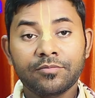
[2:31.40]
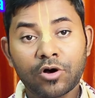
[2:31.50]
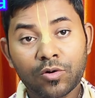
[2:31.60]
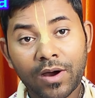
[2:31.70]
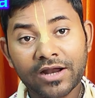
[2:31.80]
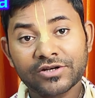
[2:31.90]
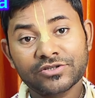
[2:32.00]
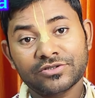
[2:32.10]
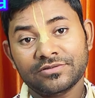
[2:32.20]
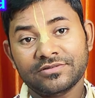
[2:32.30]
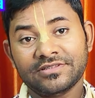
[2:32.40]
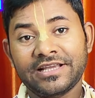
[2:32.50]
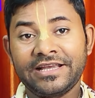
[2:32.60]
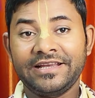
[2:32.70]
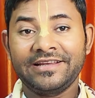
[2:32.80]

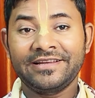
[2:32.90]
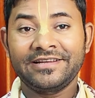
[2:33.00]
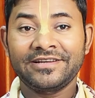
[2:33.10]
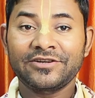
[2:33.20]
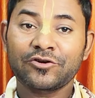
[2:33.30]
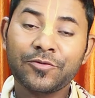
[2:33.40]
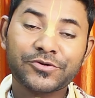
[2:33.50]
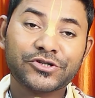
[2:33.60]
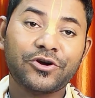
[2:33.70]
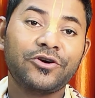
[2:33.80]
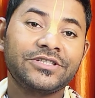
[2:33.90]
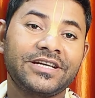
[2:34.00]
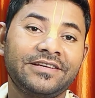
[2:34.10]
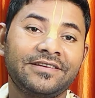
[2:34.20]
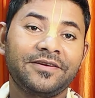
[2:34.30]
ভগবানকে খুব
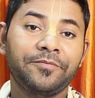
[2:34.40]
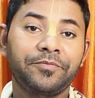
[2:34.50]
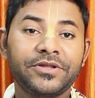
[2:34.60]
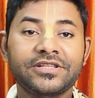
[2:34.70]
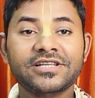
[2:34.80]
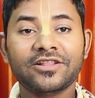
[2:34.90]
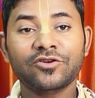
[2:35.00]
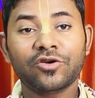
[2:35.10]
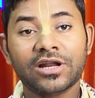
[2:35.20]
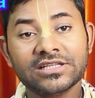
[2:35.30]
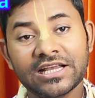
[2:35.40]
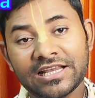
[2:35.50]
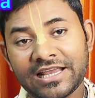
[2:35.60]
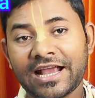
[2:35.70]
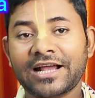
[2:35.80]
সহজেই প্রীতি সাধন করা যায়
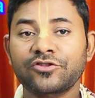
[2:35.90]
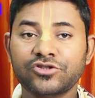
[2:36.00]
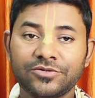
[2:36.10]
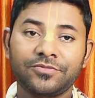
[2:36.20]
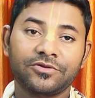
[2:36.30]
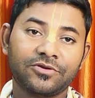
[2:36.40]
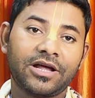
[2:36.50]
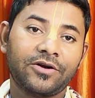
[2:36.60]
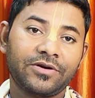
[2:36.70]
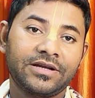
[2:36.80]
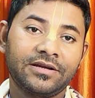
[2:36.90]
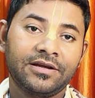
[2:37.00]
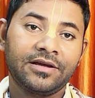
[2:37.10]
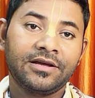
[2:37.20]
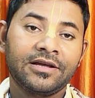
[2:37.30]
এই একাদশী ব্রত কারণে
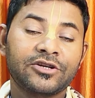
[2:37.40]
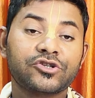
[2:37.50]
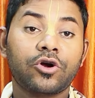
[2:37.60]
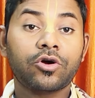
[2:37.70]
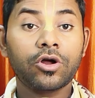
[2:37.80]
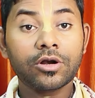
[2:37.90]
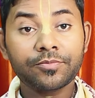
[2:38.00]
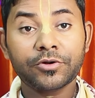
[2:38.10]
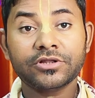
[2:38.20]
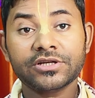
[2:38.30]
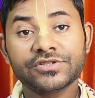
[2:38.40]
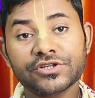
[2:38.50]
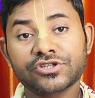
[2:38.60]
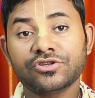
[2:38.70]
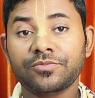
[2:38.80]
সকল ব্রতের
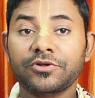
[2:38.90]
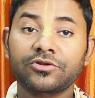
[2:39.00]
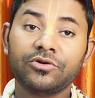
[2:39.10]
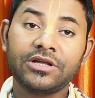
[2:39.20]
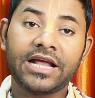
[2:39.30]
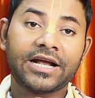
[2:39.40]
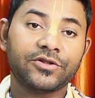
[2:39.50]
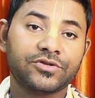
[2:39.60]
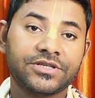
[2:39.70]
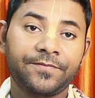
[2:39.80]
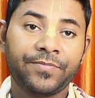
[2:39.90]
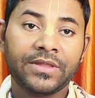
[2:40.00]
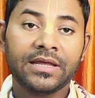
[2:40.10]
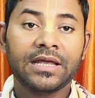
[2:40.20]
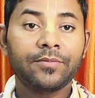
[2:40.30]
শ্রেষ্ঠ ব্রত হলো একাদশী
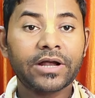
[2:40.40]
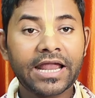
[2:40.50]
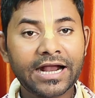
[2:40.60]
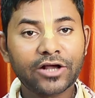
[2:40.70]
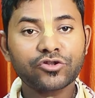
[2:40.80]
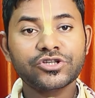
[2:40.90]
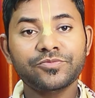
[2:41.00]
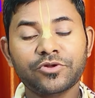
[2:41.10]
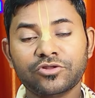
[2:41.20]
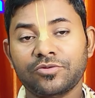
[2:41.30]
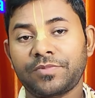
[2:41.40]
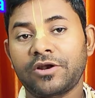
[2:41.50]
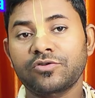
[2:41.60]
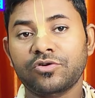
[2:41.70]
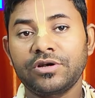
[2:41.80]
এবং একাদশী ব্রত
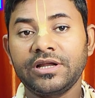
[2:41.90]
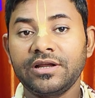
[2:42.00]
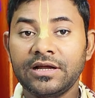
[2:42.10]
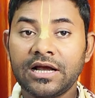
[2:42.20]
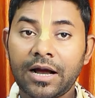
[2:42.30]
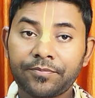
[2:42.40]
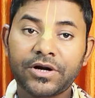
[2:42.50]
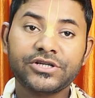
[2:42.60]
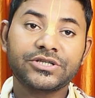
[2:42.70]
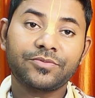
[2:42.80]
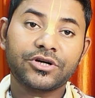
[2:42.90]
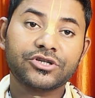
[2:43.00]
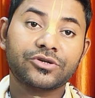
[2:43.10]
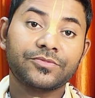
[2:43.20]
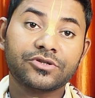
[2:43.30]
পালন করলে আপনার জীবনের
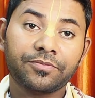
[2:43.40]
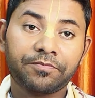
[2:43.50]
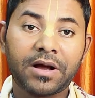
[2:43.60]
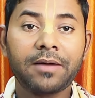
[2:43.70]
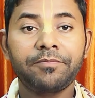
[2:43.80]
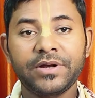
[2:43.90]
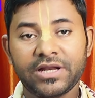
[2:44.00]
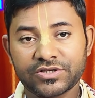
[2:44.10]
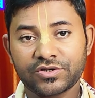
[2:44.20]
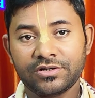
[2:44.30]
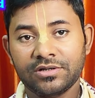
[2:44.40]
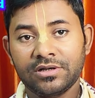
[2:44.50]
সমস্ত পাপ বিনাশ হয়